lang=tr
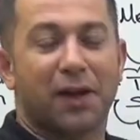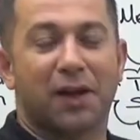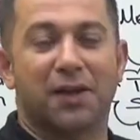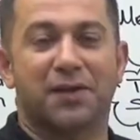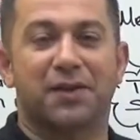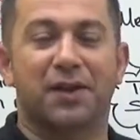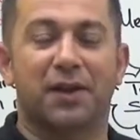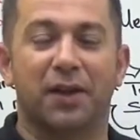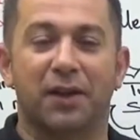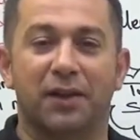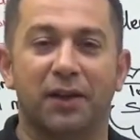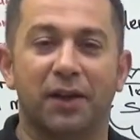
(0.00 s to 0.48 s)

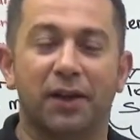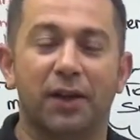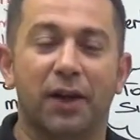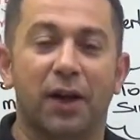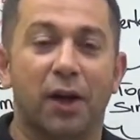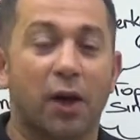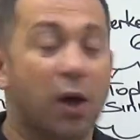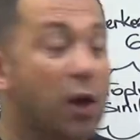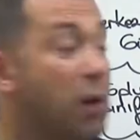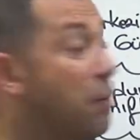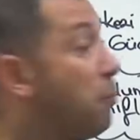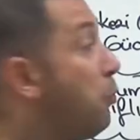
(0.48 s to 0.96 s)
hazırladık.
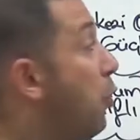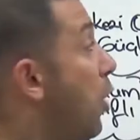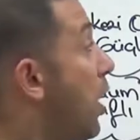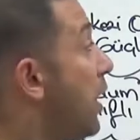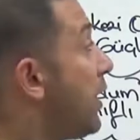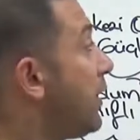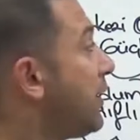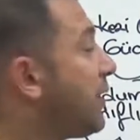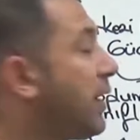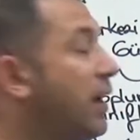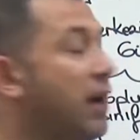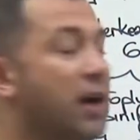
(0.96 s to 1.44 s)
Bu
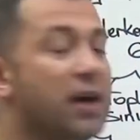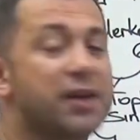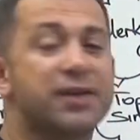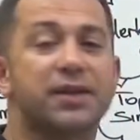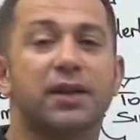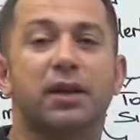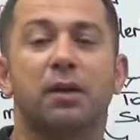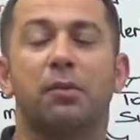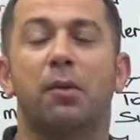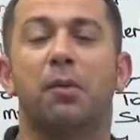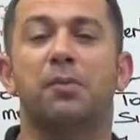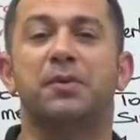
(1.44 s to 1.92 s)
haritayı
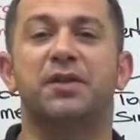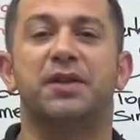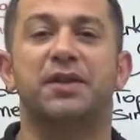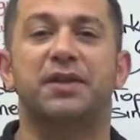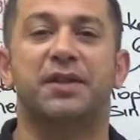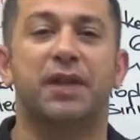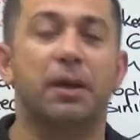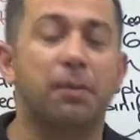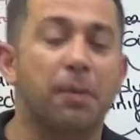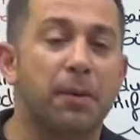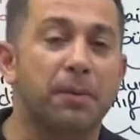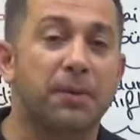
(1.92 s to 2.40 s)
hazırlamamızın
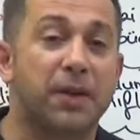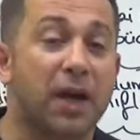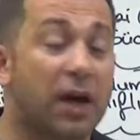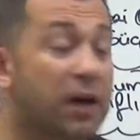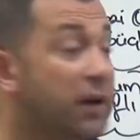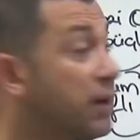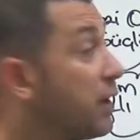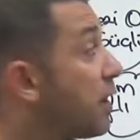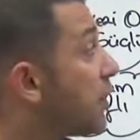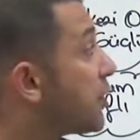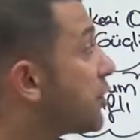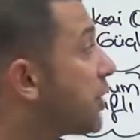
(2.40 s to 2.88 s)
sebebi de
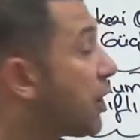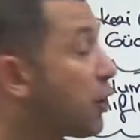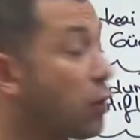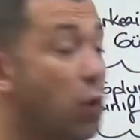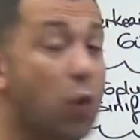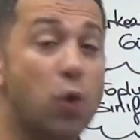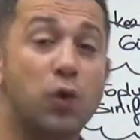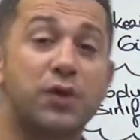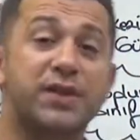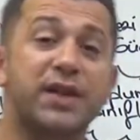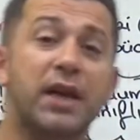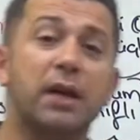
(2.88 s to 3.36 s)
arkadaşlar
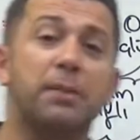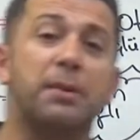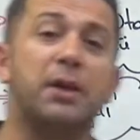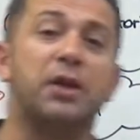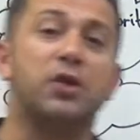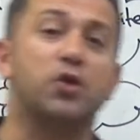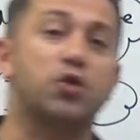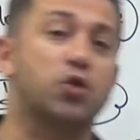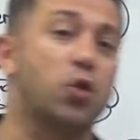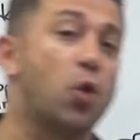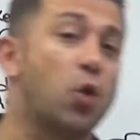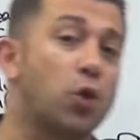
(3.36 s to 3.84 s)

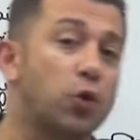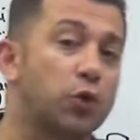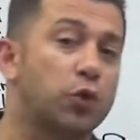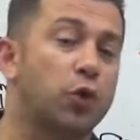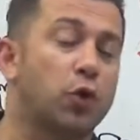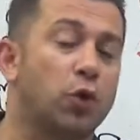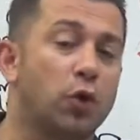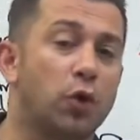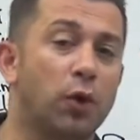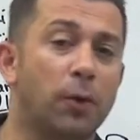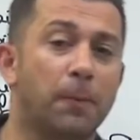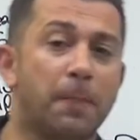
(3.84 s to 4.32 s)
ÖSYM'nin
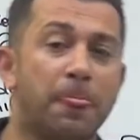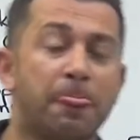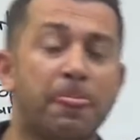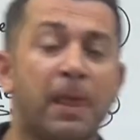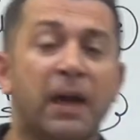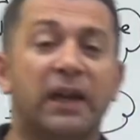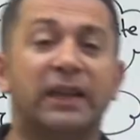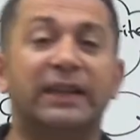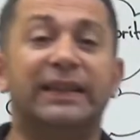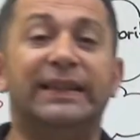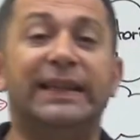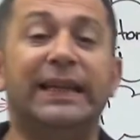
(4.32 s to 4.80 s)
sorduğu
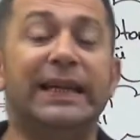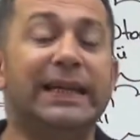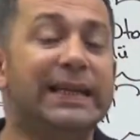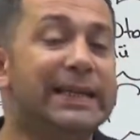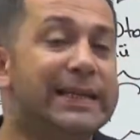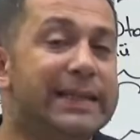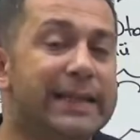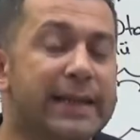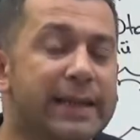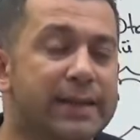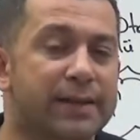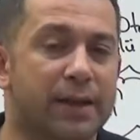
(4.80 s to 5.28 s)

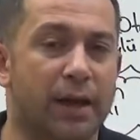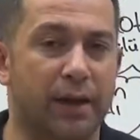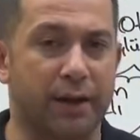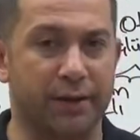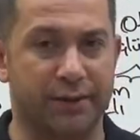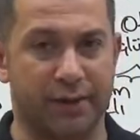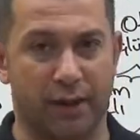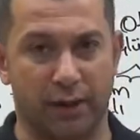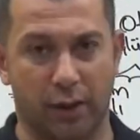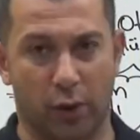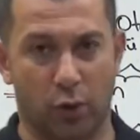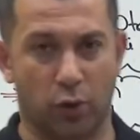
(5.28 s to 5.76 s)
dilsiz
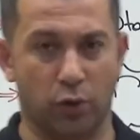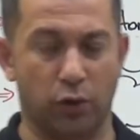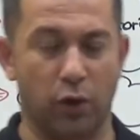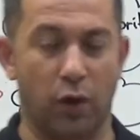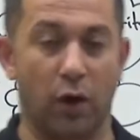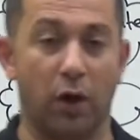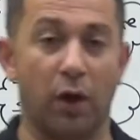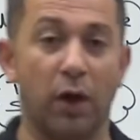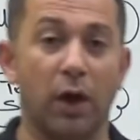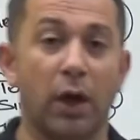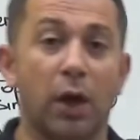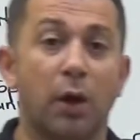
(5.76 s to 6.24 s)
haritalar
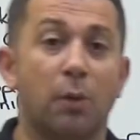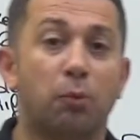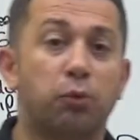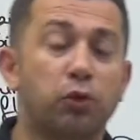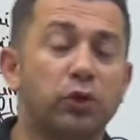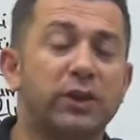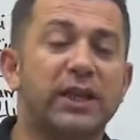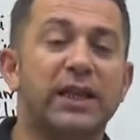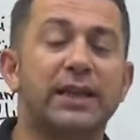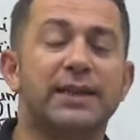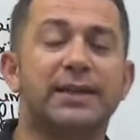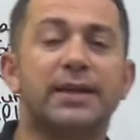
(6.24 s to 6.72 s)
oluyor.
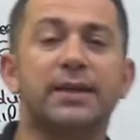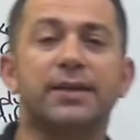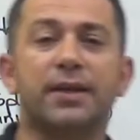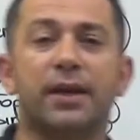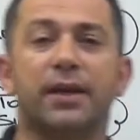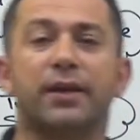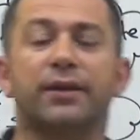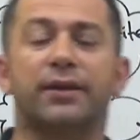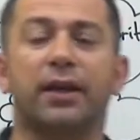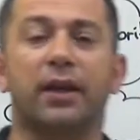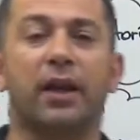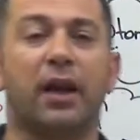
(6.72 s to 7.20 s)
Bu dilsiz
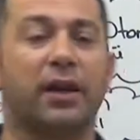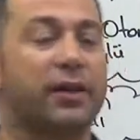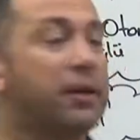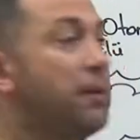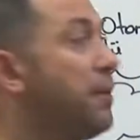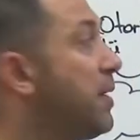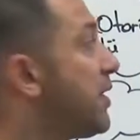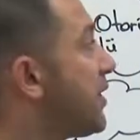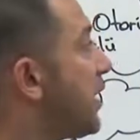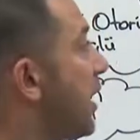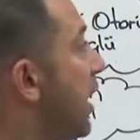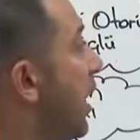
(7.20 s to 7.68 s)
haritalarda
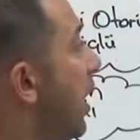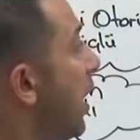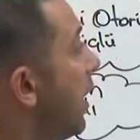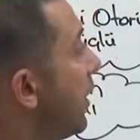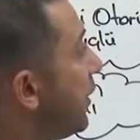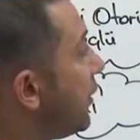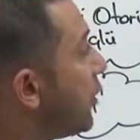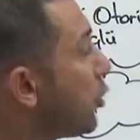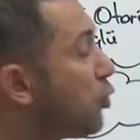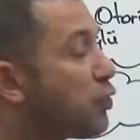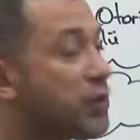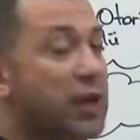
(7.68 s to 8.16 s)
mesela
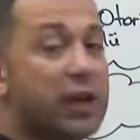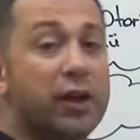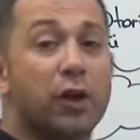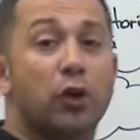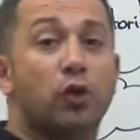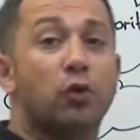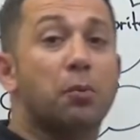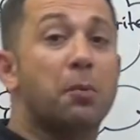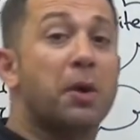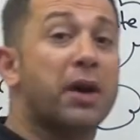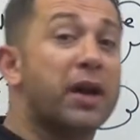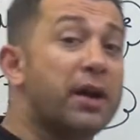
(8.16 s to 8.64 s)
harita üzerine
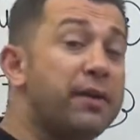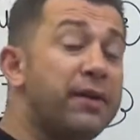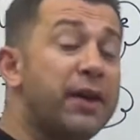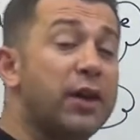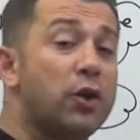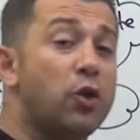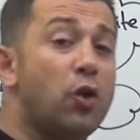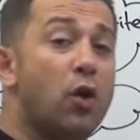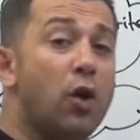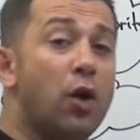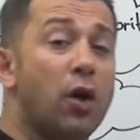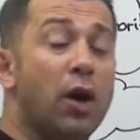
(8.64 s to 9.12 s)
numara
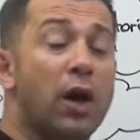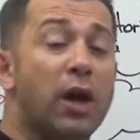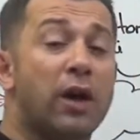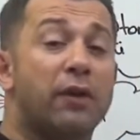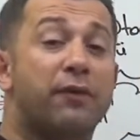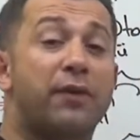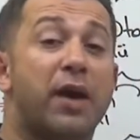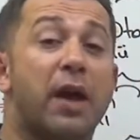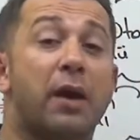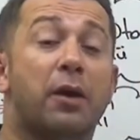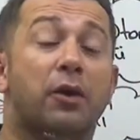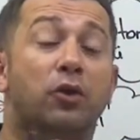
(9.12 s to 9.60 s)
veriyor ve